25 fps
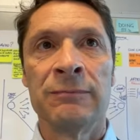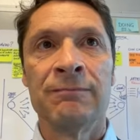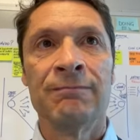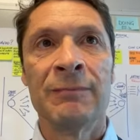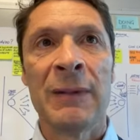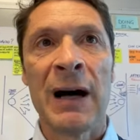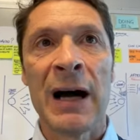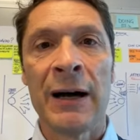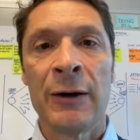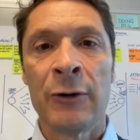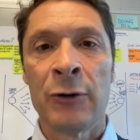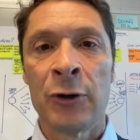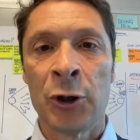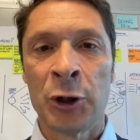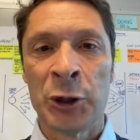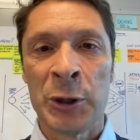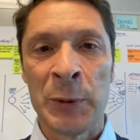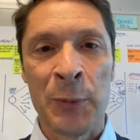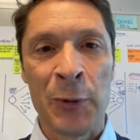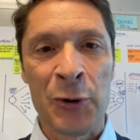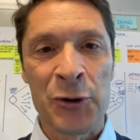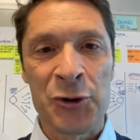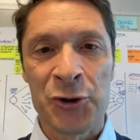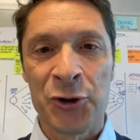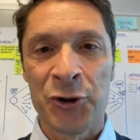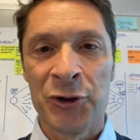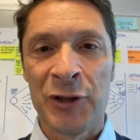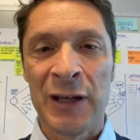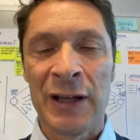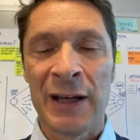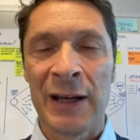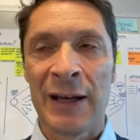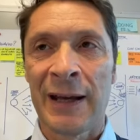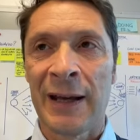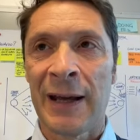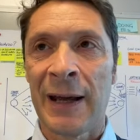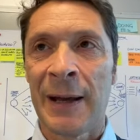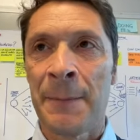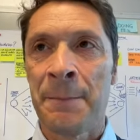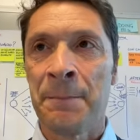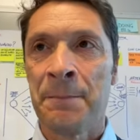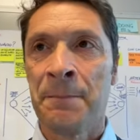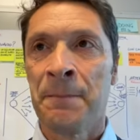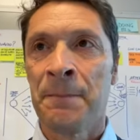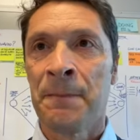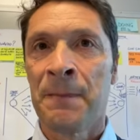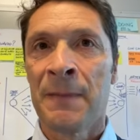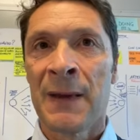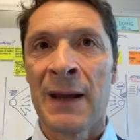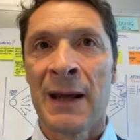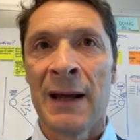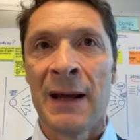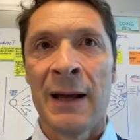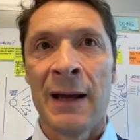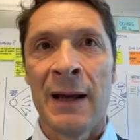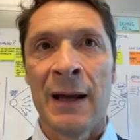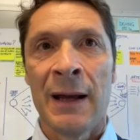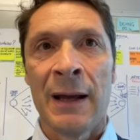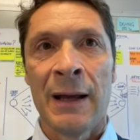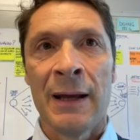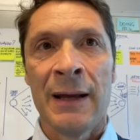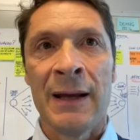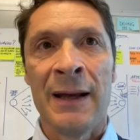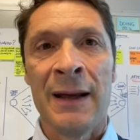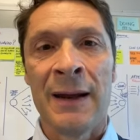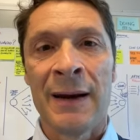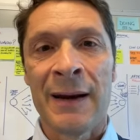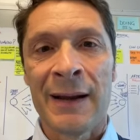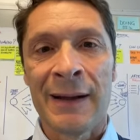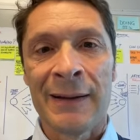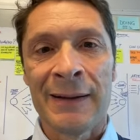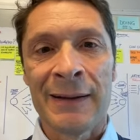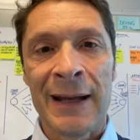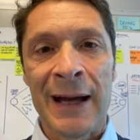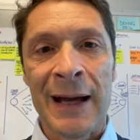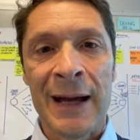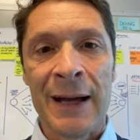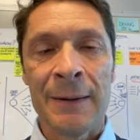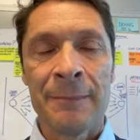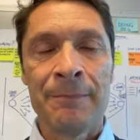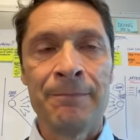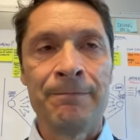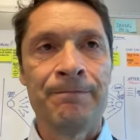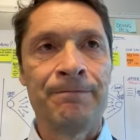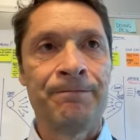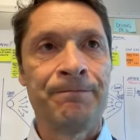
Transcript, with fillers: ma ti posso dire che in realtà